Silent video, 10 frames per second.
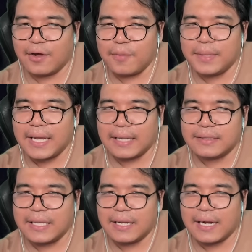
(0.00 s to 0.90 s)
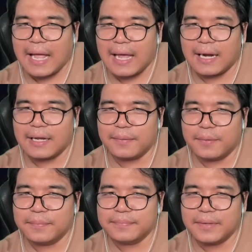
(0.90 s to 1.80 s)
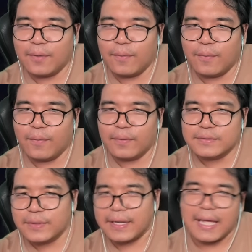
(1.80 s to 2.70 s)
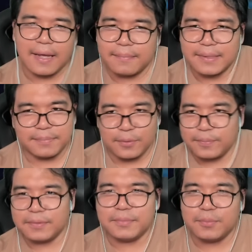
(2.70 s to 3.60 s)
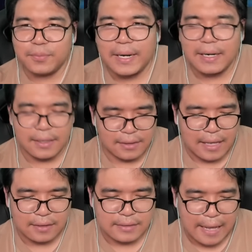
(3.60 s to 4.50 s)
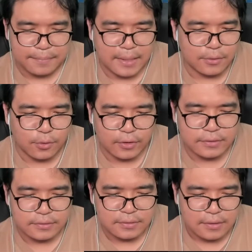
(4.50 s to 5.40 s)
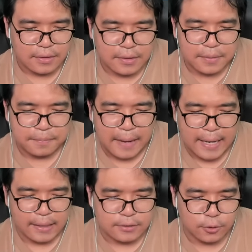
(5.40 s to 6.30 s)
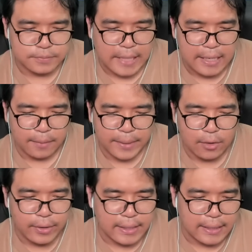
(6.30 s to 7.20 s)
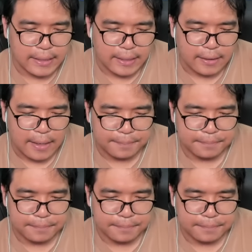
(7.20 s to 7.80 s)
วก็มีการตีลังกานะครับผมโอ้โหสวยงามนะอ่ะตามนั้นทุกคนไปสวมใส่แล้วไปลุยกันเลยนะครับ